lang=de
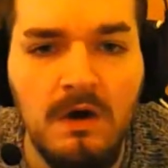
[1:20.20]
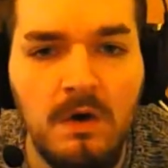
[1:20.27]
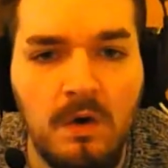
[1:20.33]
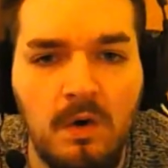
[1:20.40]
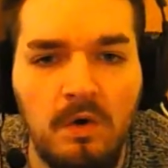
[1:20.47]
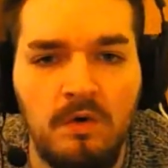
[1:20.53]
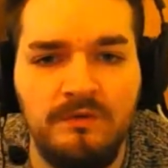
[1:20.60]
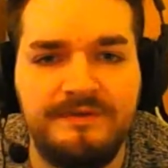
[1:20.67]

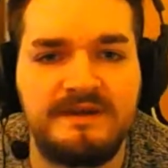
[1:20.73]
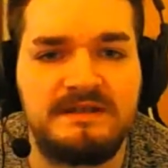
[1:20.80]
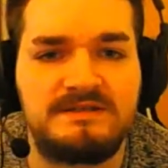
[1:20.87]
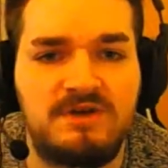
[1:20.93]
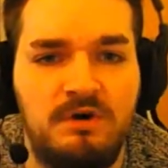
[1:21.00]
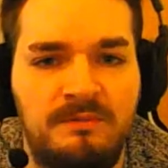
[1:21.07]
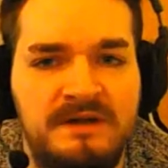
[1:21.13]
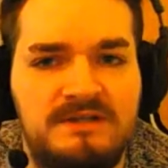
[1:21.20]
Und jetzt
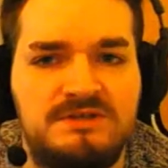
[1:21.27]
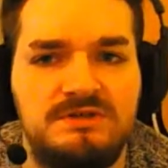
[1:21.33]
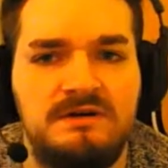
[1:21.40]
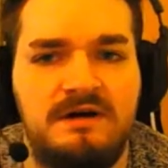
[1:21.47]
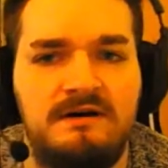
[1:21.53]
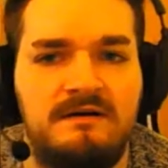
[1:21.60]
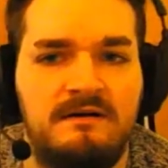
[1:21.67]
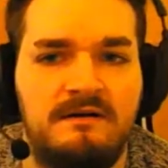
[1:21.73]
kommen wir
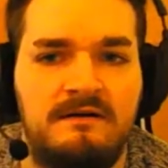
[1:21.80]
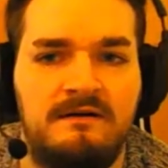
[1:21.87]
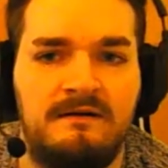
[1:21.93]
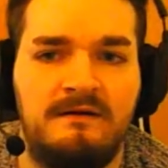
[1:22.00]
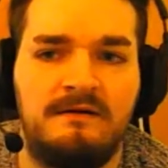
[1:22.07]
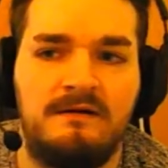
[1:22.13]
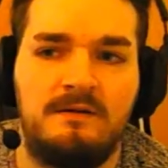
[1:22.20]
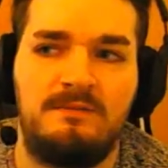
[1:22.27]
zur
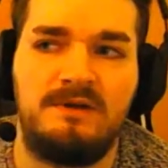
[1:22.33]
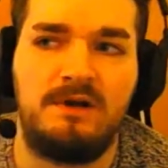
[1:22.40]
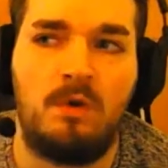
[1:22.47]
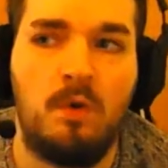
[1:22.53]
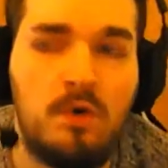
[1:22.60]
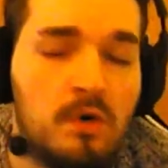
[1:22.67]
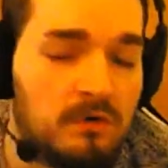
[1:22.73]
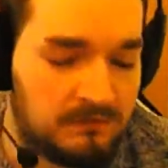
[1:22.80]

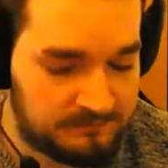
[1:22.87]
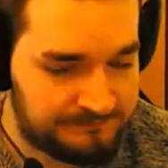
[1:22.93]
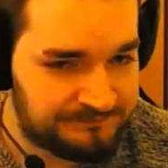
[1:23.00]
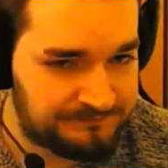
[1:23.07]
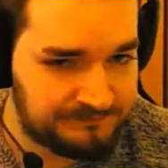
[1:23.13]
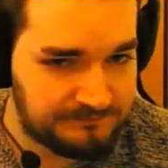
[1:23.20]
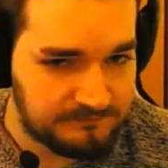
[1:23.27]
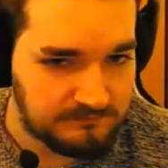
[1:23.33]
Belohnung.
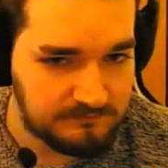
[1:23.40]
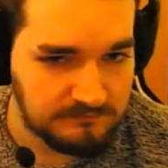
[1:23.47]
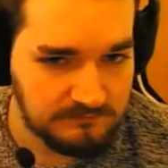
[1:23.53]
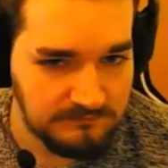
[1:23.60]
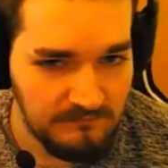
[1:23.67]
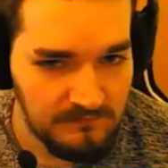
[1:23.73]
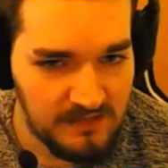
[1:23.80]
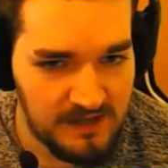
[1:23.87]

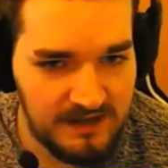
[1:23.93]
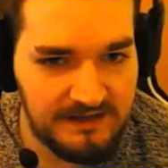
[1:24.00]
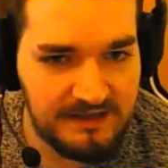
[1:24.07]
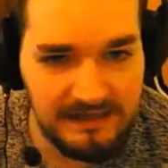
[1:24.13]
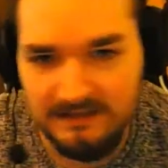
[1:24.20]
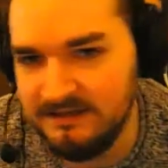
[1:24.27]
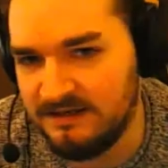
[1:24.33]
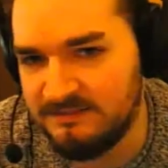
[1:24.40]
Ja, ihr
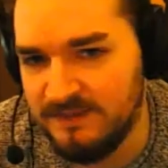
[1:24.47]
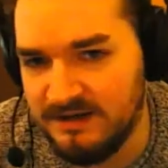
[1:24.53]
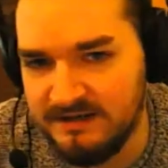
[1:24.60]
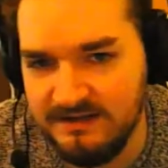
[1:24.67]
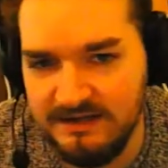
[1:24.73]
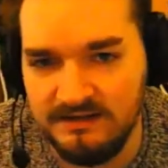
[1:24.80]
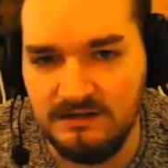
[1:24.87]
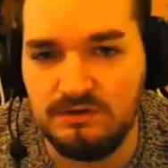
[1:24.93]
kennt ja, ich mache ja
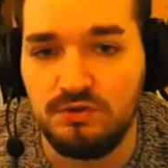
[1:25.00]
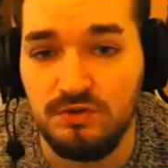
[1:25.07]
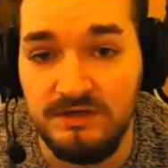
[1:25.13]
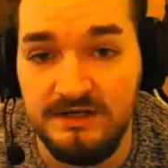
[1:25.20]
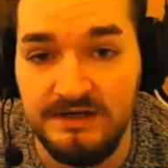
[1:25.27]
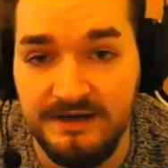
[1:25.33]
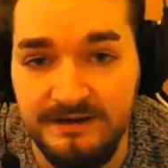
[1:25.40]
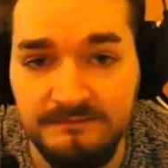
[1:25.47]
gern
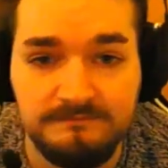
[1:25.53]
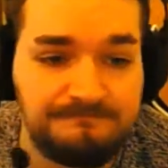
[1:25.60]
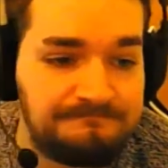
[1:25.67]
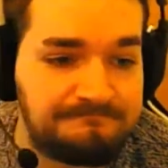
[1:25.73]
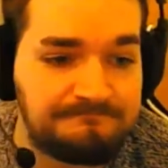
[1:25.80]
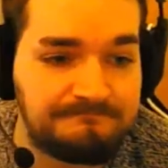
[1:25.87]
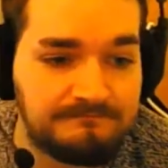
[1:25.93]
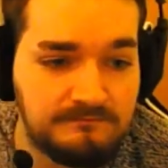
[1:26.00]
Turniere.
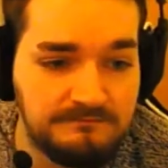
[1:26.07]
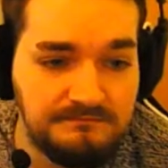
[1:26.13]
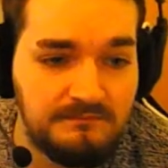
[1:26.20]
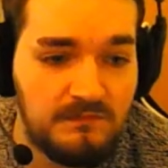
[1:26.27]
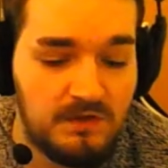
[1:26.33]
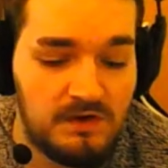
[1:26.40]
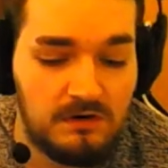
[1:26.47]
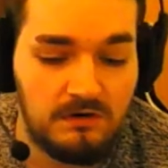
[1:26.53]

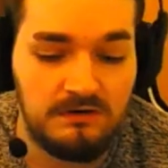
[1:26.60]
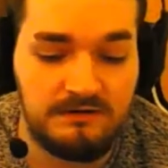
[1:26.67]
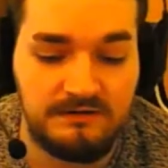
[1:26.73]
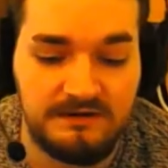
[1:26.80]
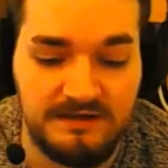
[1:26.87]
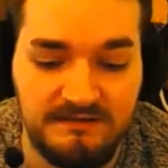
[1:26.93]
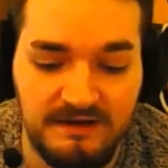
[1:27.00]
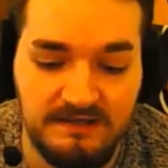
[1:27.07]
Und
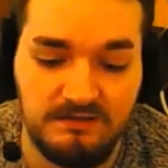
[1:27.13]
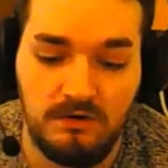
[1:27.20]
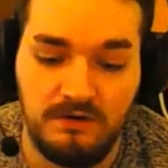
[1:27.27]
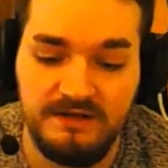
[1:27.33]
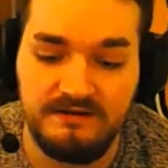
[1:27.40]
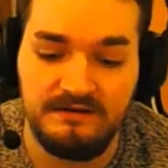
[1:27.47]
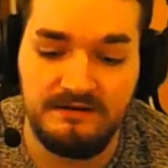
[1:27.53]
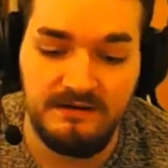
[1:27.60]
ich werde
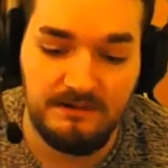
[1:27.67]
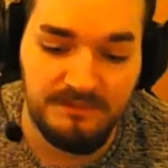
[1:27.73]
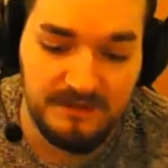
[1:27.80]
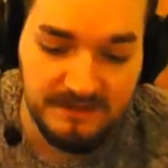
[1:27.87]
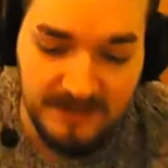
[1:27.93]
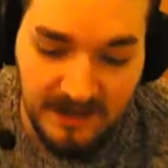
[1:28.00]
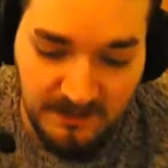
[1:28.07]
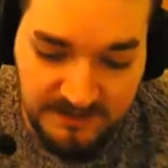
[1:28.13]
heute ab
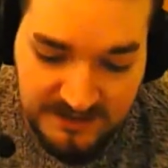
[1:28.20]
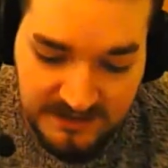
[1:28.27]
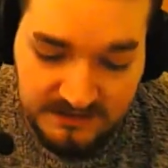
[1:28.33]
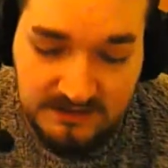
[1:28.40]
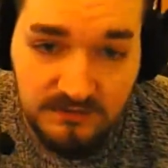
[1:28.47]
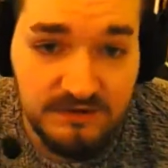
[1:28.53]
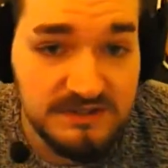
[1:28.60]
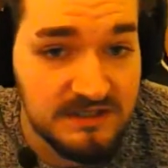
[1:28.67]
Nachmittag,
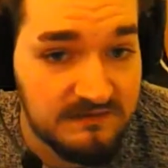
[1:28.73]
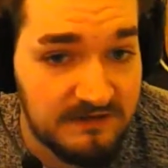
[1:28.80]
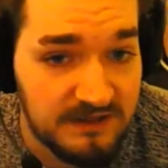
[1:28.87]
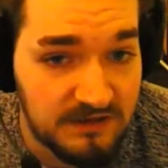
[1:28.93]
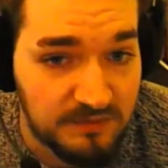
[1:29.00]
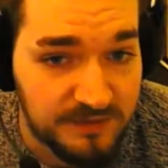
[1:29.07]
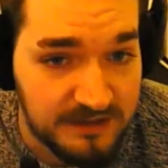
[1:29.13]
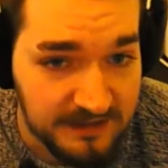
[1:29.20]
die Uhrzeit werde ich
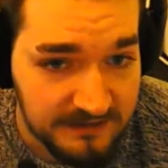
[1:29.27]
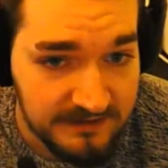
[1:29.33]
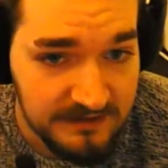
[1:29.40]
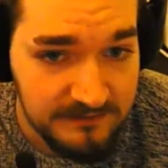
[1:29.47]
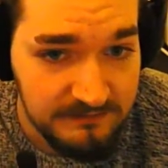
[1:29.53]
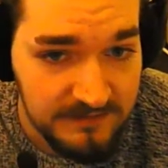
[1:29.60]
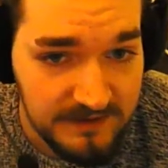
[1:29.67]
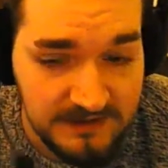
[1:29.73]
noch bekannt
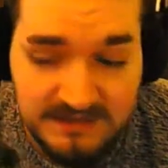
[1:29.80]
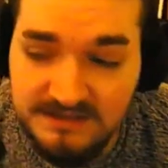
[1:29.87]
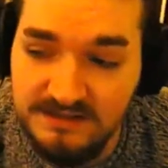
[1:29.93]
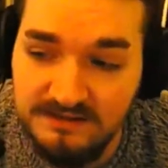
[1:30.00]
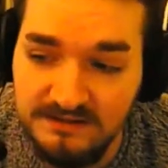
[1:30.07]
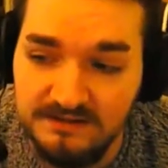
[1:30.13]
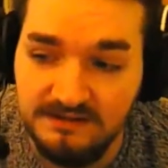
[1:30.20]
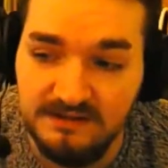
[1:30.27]
geben, ja, das
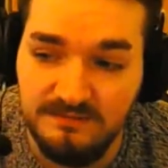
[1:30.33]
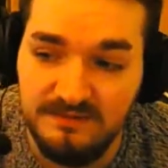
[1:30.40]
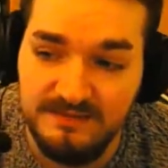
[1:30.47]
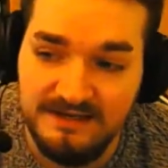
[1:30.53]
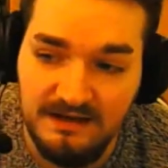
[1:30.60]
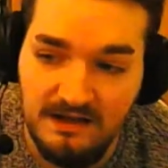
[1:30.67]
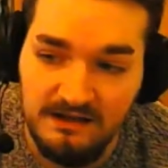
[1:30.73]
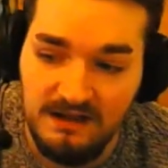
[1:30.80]
seht ihr dann neben
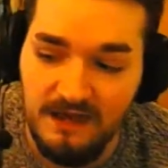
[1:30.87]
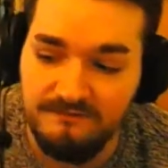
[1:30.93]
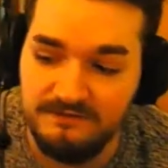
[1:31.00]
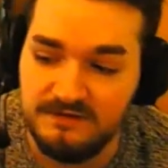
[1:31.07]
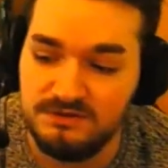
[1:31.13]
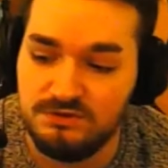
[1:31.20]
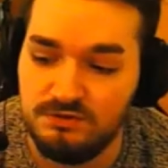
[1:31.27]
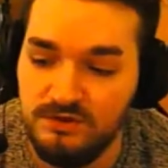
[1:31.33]
meinem
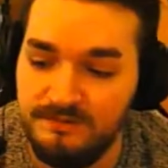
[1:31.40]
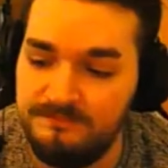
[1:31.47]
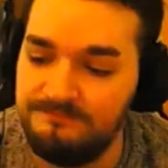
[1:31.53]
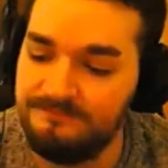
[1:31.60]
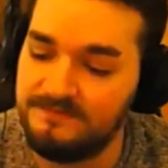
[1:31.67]
Livestream,